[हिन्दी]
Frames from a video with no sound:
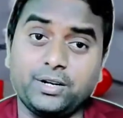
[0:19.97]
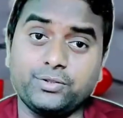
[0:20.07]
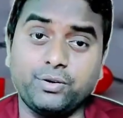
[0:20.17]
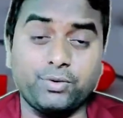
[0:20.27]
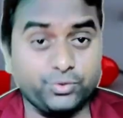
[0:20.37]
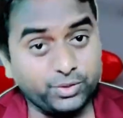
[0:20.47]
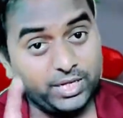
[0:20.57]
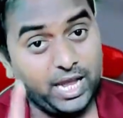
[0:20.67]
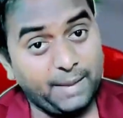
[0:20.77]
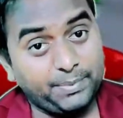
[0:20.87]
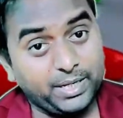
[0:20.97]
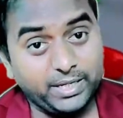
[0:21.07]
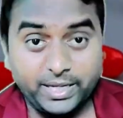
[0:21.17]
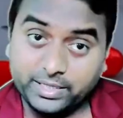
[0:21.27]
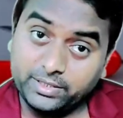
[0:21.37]
करना चाहूंगा जो कि आपके
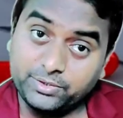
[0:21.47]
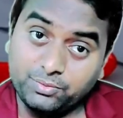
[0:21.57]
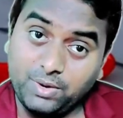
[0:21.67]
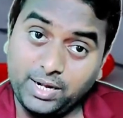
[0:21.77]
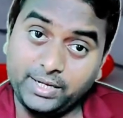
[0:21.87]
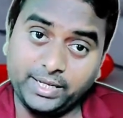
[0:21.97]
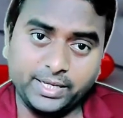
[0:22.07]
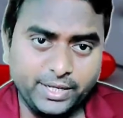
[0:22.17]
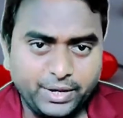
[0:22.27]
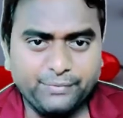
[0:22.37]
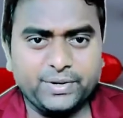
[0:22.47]
लिए एक तरह से वार्निंग है